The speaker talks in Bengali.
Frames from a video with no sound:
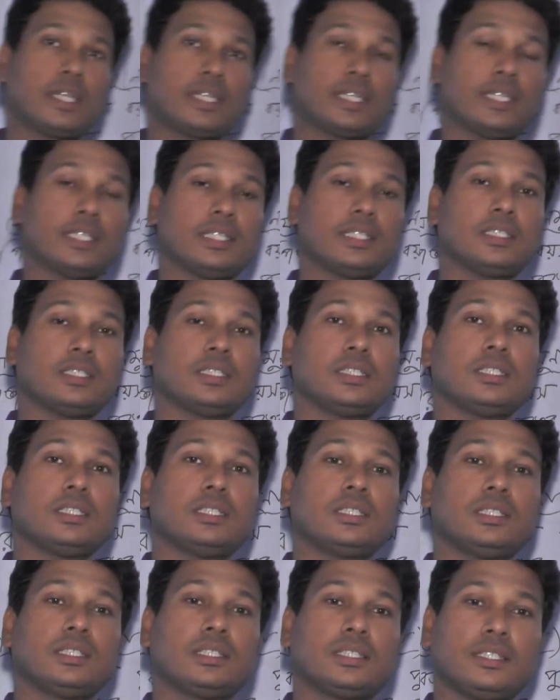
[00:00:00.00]
থাকে
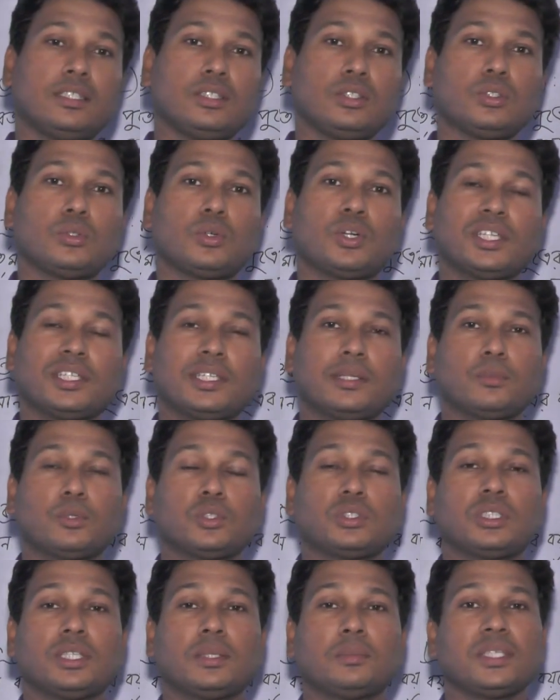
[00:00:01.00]
কিন্তু অনেকের
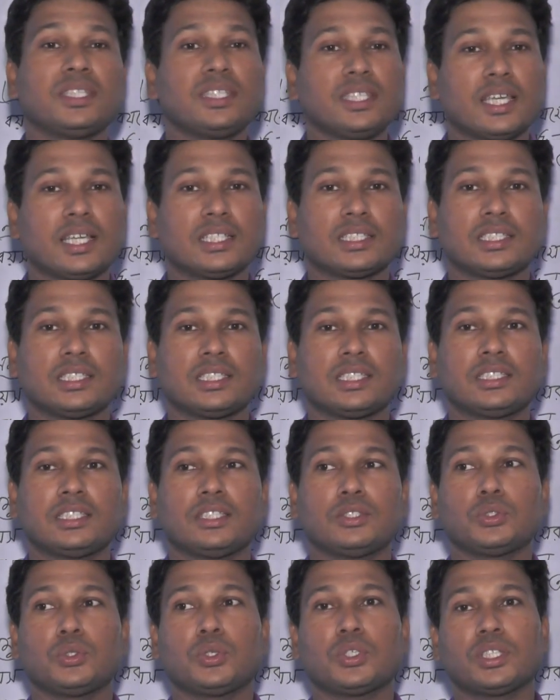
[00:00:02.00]
মধ্যে ভীতি আছে
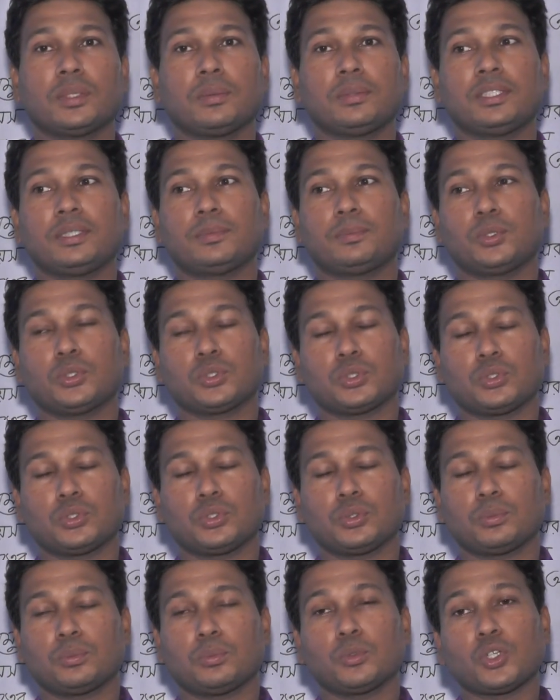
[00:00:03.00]
যে যোগ্যতাভিত্তিক প্রশ্ন
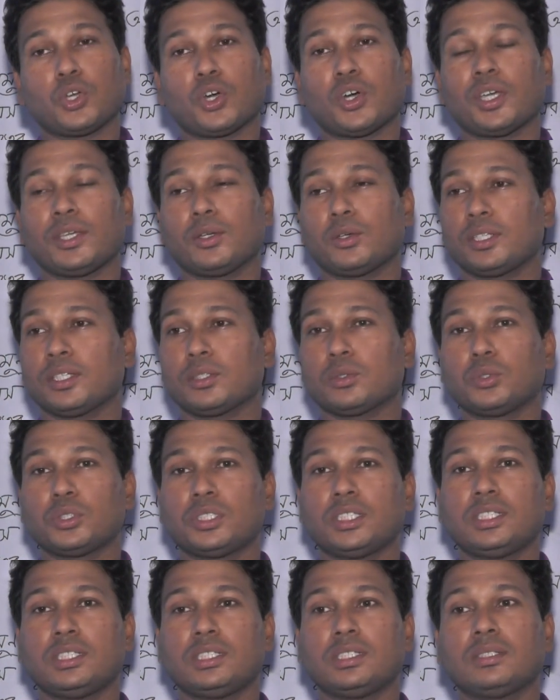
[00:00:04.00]
মনে হয় অনেক
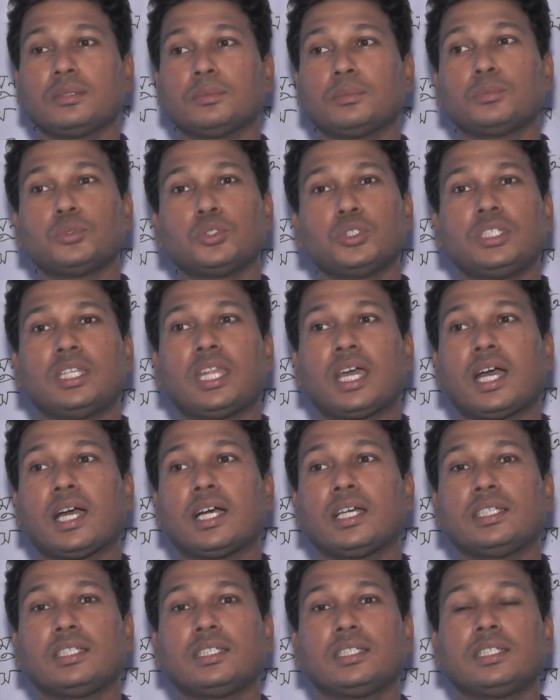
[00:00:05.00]
কঠিন বুঝি না
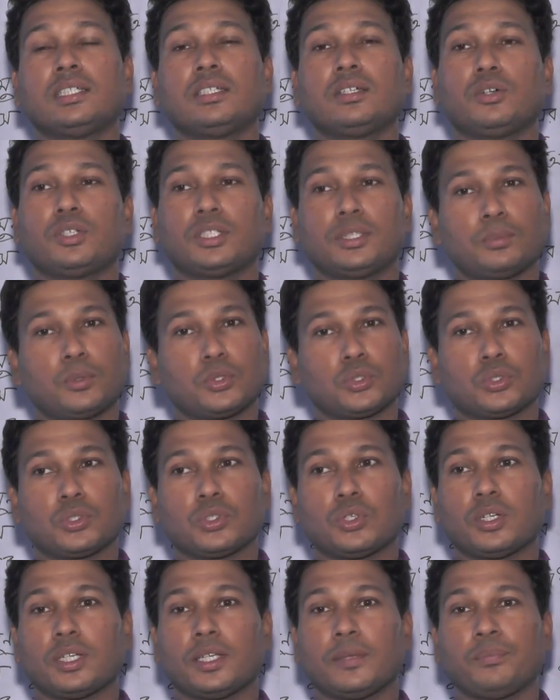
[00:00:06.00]
অনেক প্রশ্ন
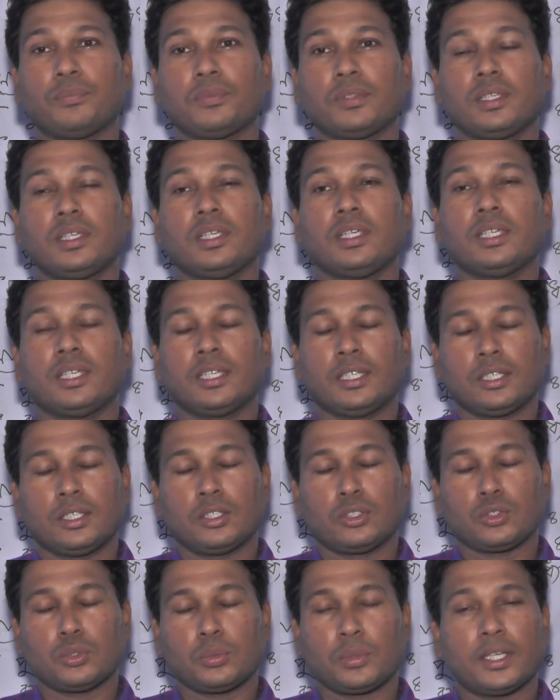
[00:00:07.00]
করে
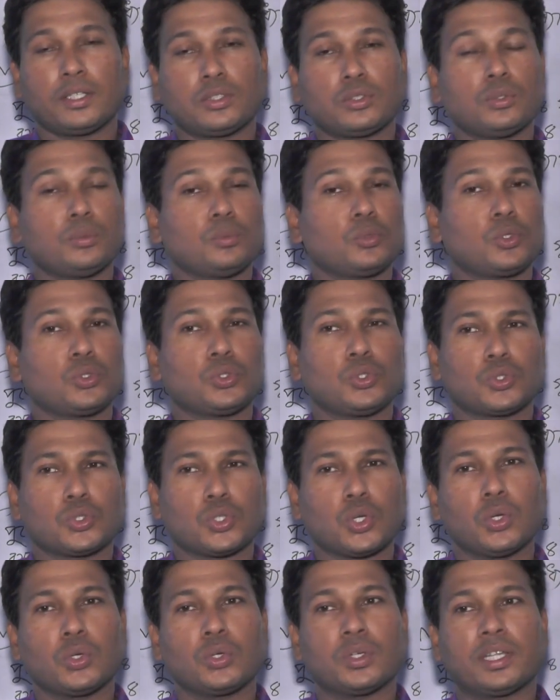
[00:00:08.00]
তোমরা একটু মনোযোগ
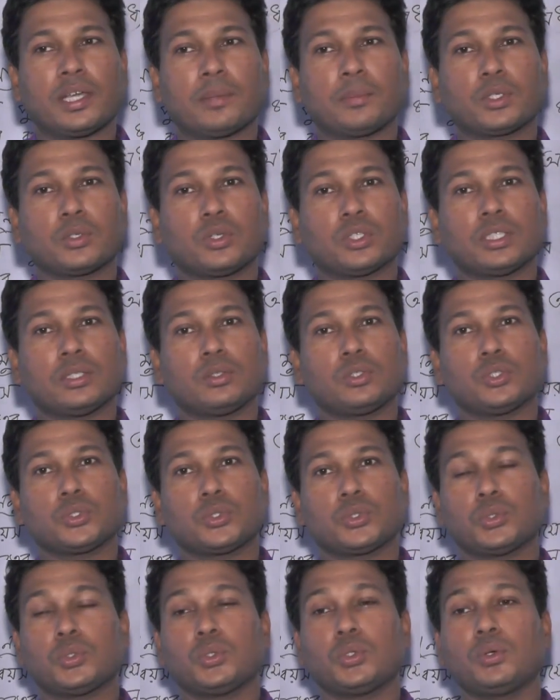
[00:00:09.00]
সহকারে আমার কথাগুলো
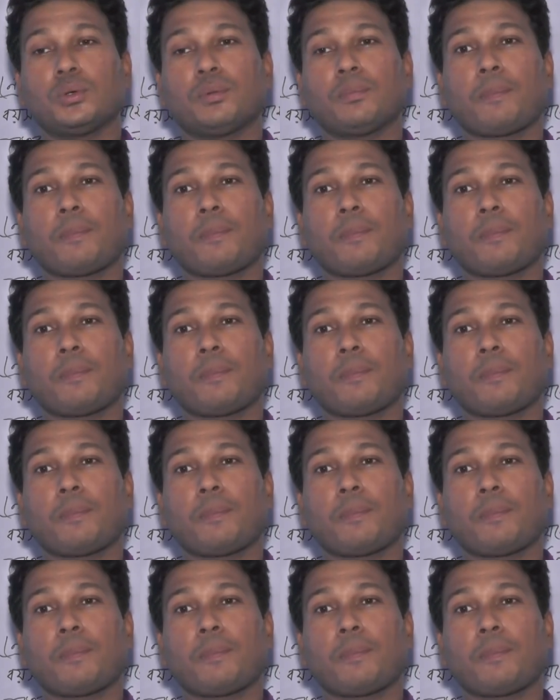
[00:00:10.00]
শোনো